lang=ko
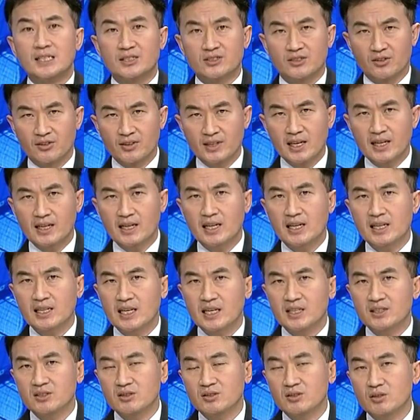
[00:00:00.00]
전달할
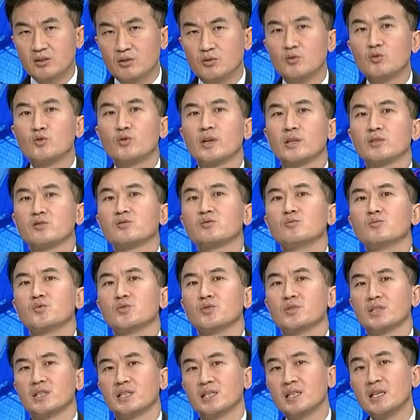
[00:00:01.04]
가능성은 우리가
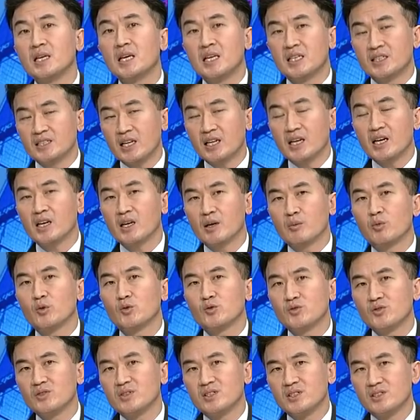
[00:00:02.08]
충분히 생각해 볼
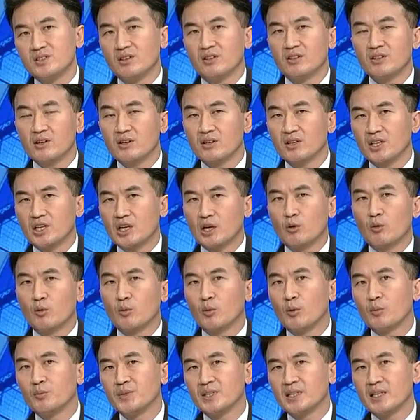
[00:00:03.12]
수 있는 영역이라고
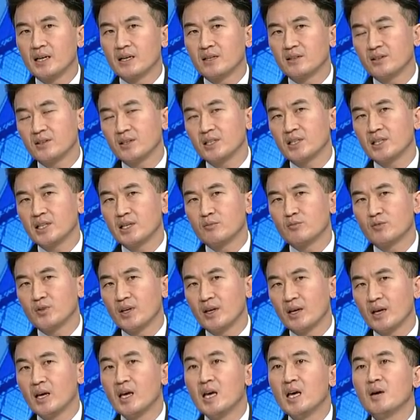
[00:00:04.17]
봅니다. 그렇기
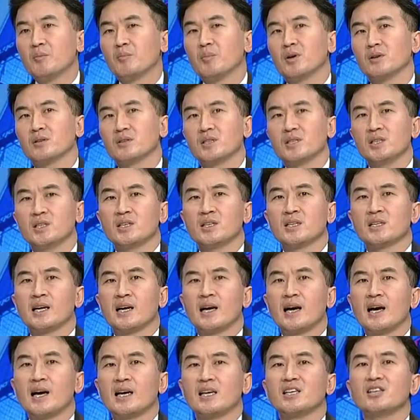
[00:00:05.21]
때문에
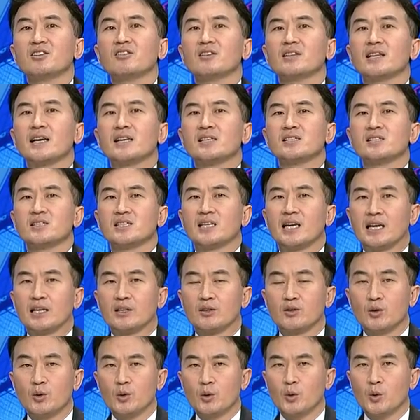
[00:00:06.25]
뻥튀기가 일어나지
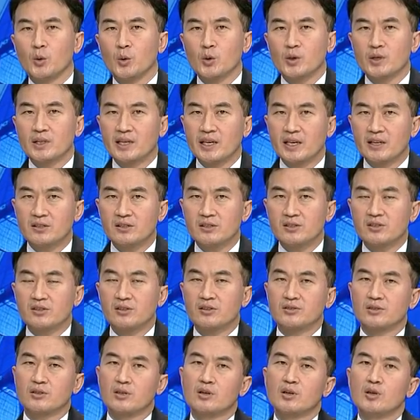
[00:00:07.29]
않도록 예를
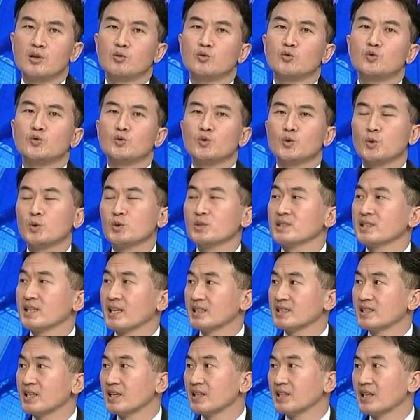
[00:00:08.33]
들어서 운용
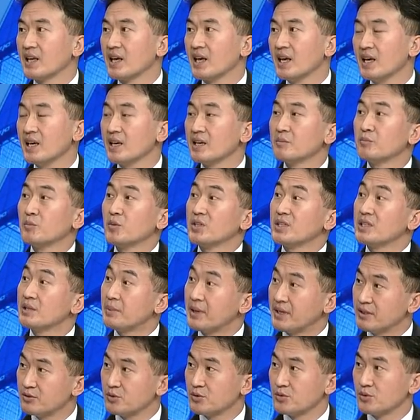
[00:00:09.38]
자산의 뭐
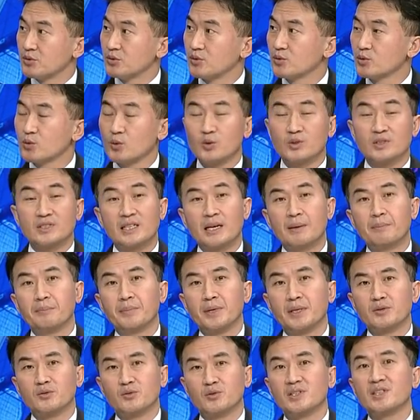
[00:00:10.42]
2배수 또는
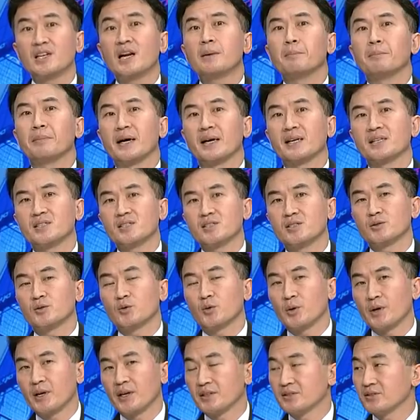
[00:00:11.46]
3배수 이런
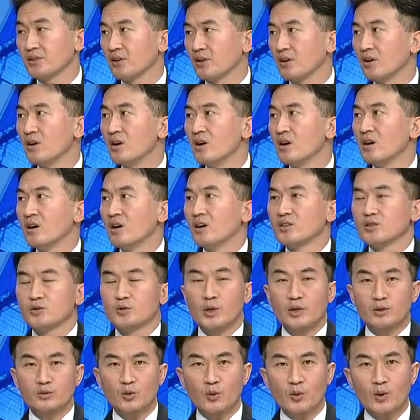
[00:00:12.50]
방식으로 해서
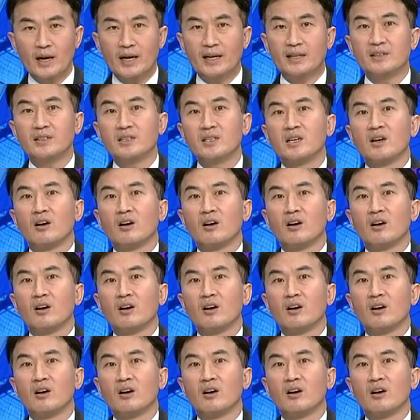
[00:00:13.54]
최소한